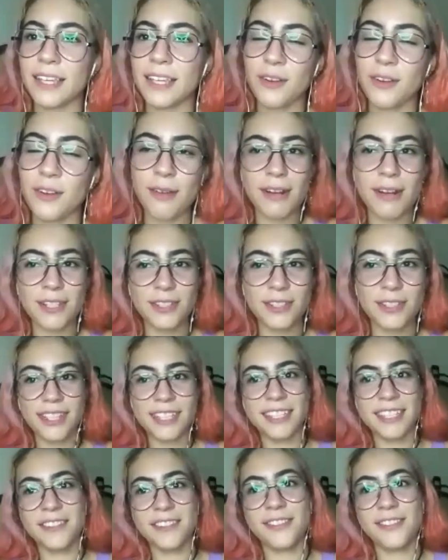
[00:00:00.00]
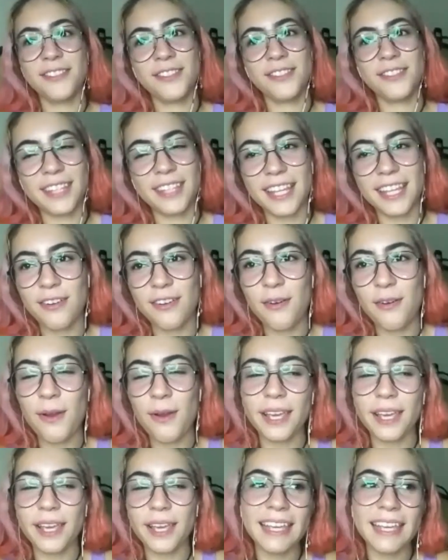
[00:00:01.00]
colaboraciones no, no tengo
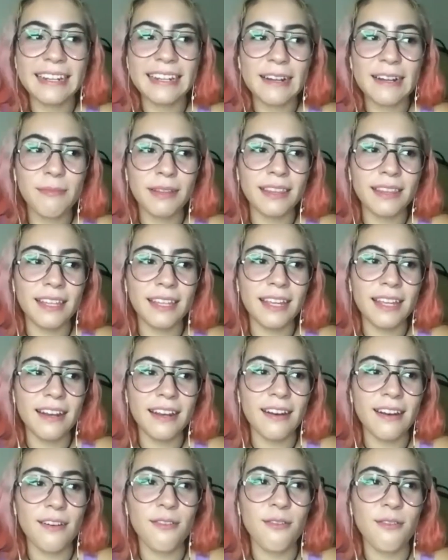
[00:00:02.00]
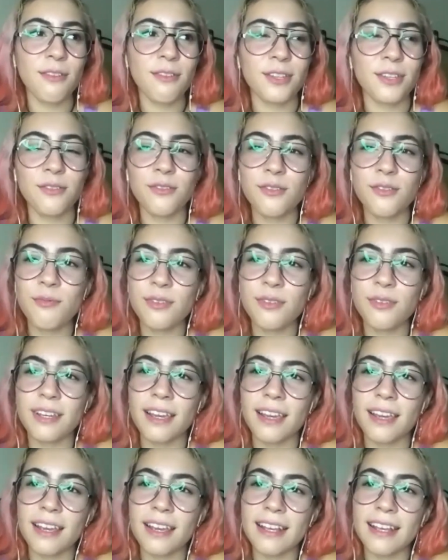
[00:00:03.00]
y realmente no tengo como
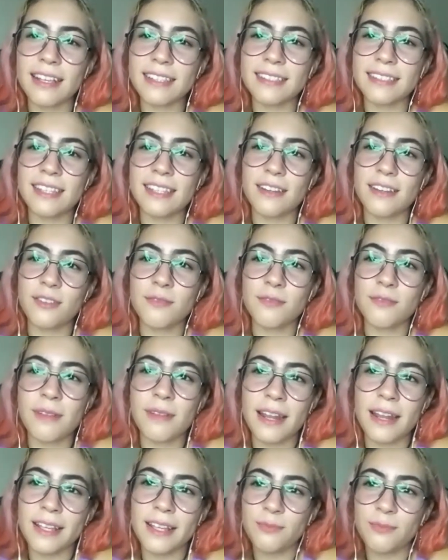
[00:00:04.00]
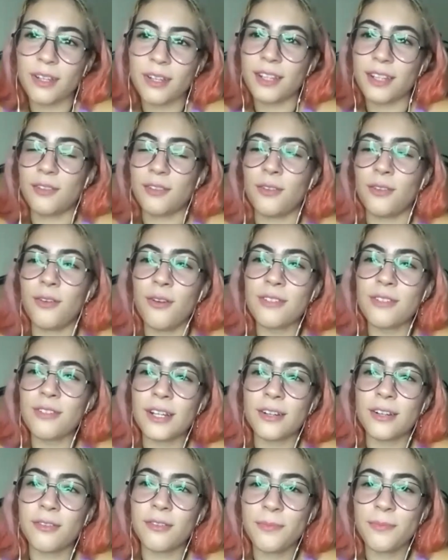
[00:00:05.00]
que ciertos planes porque todo lo
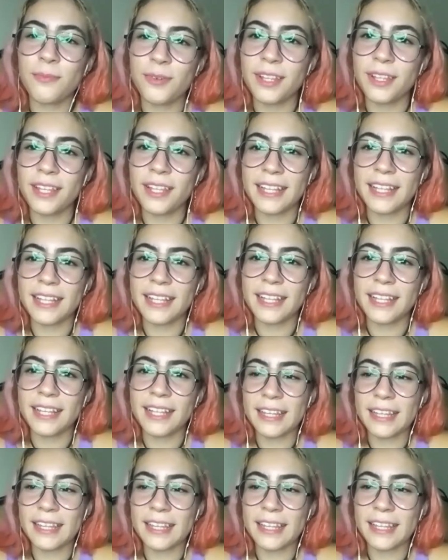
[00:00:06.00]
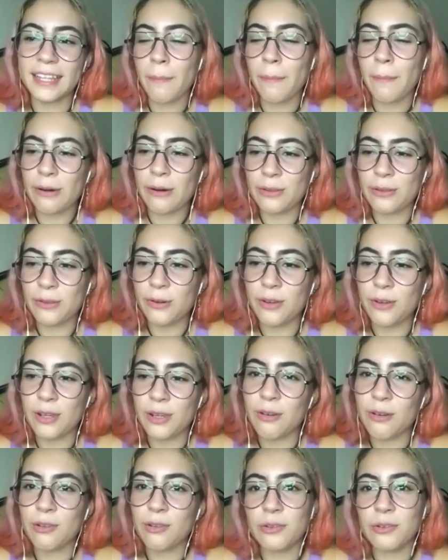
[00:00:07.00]
saco como de, de un día para otro,
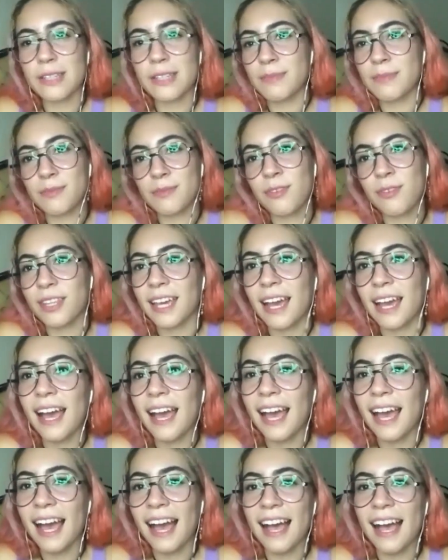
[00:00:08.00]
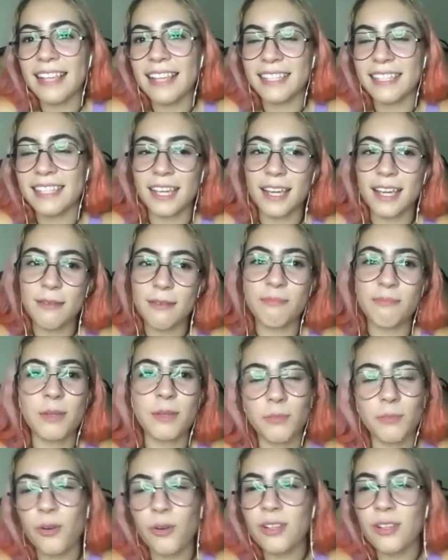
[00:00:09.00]
incluso ese mismo día. Así que te
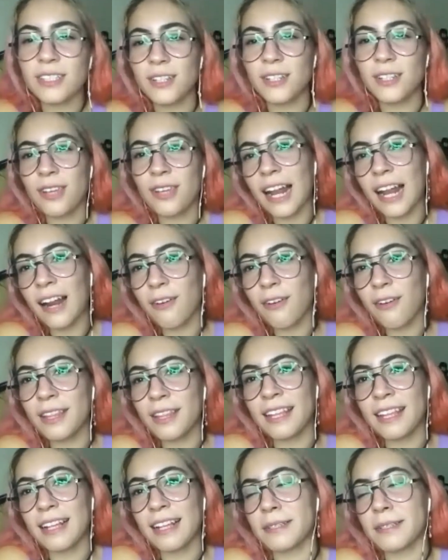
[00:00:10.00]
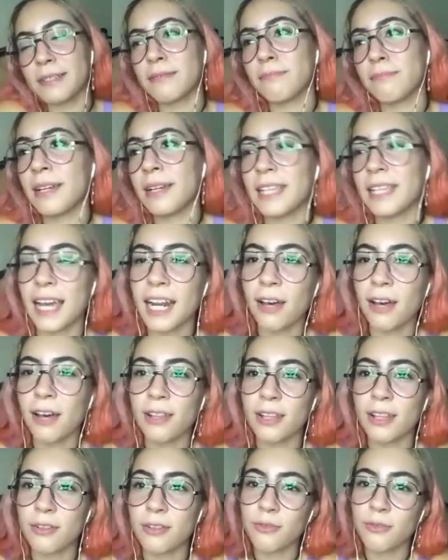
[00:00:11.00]
puedo decir hoy algo y tal vez mañana o
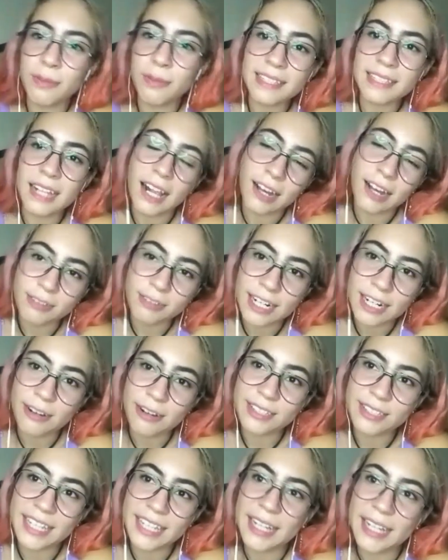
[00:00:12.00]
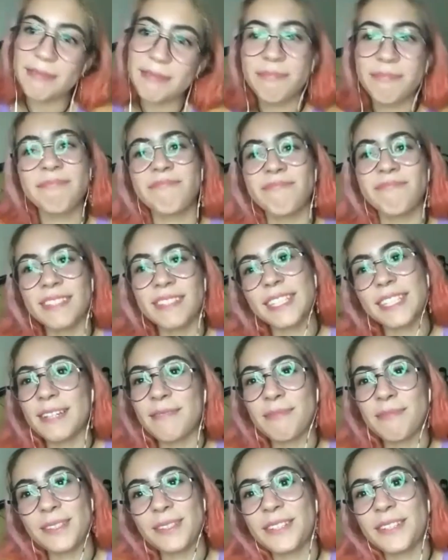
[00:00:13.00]
dentro de un mes haga otra cosa. Así que
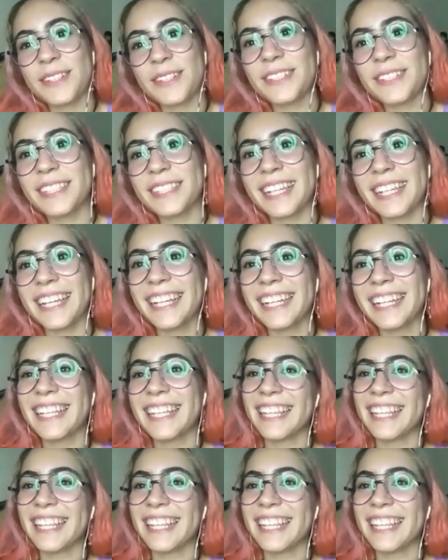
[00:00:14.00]
pues no, no sé.